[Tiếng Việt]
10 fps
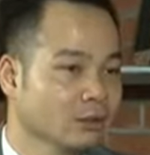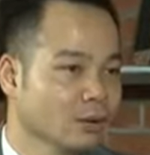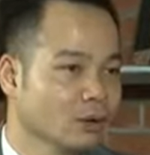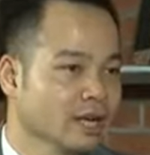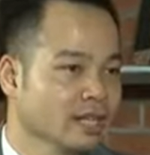tôi là
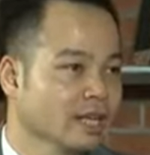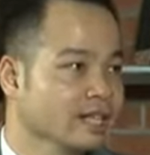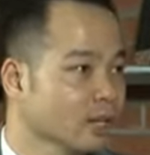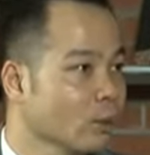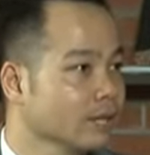một người rất là
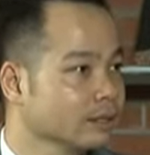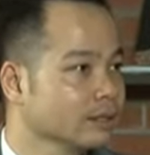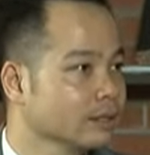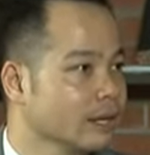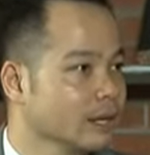nhiệt huyết,
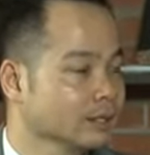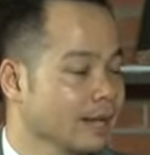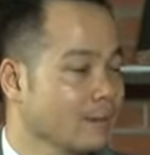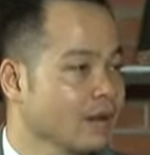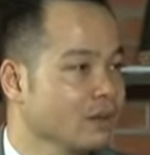rất là
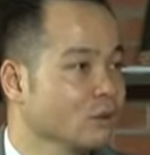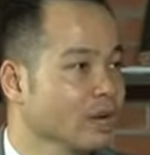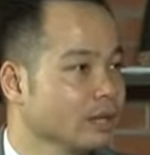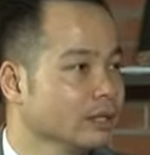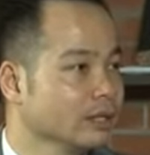đam mê với công
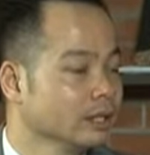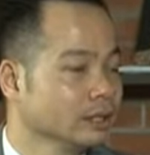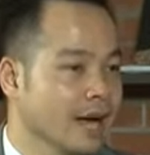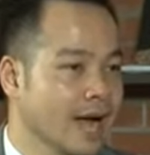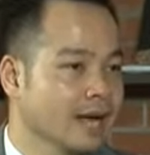việc.
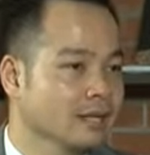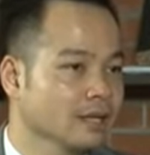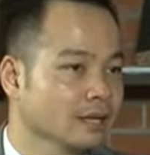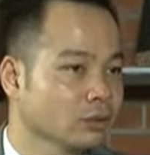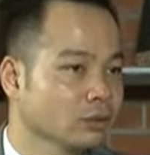Thứ hai nữa
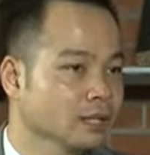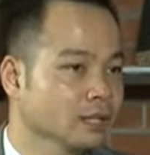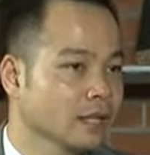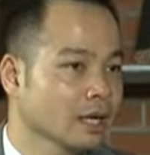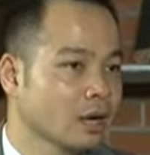là tôi
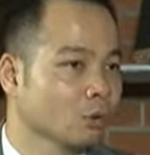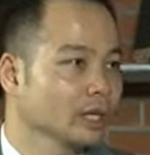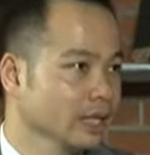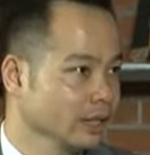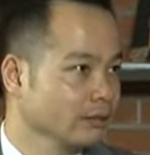rất là cầu
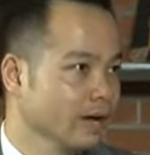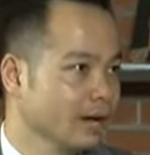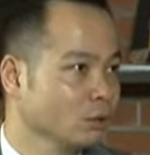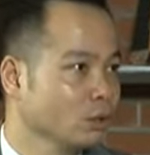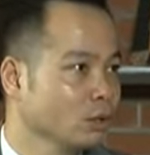thị và
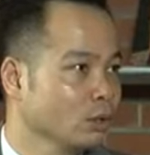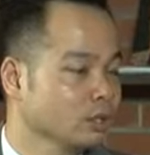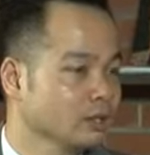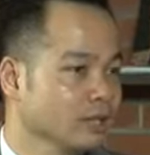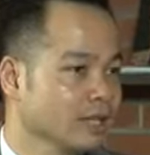luôn
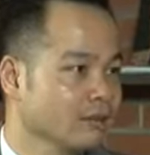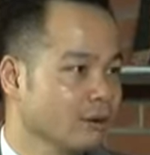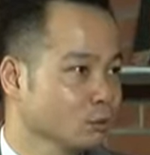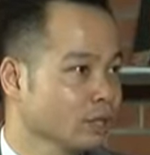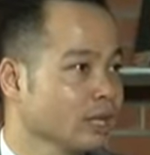luôn giữ cái tác
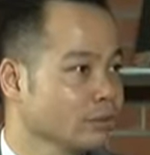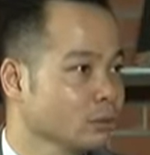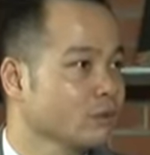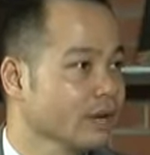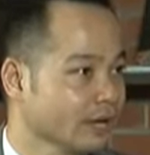phong chuyên nghiệp trong
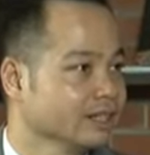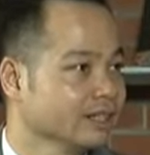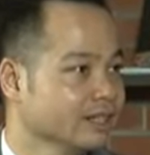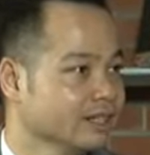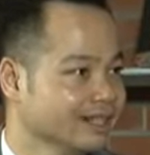công việc.
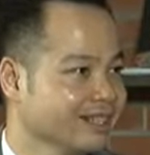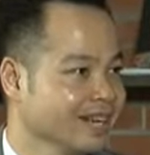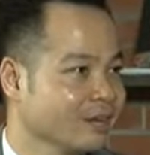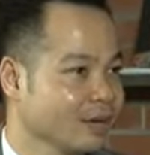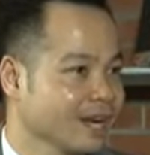
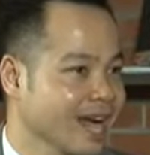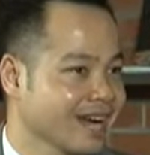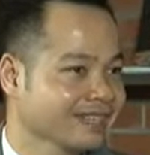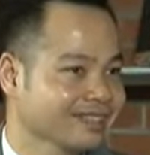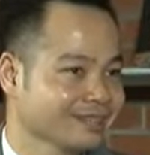Đấy có nghĩa là 2
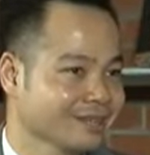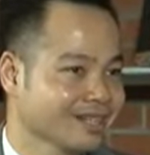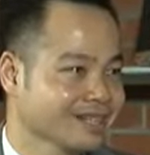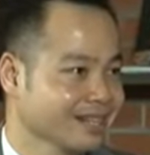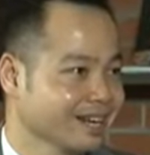cái từ tôi
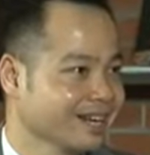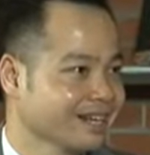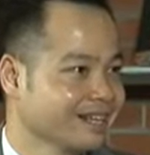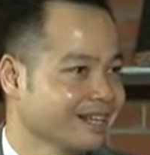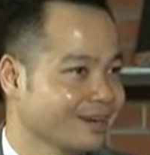nghĩ rằng là
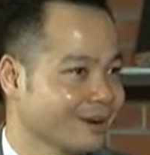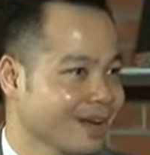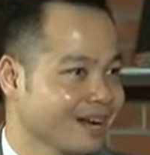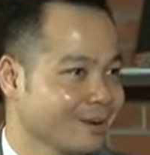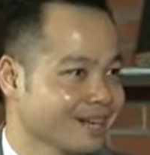có
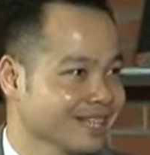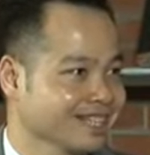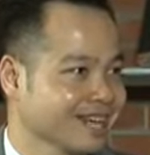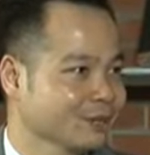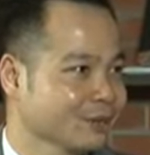lẽ các bạn sẽ đánh
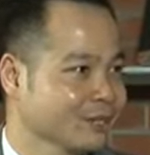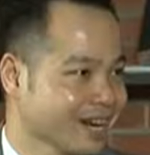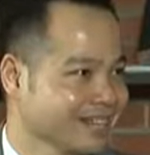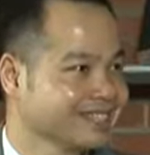giá tôi như vậy.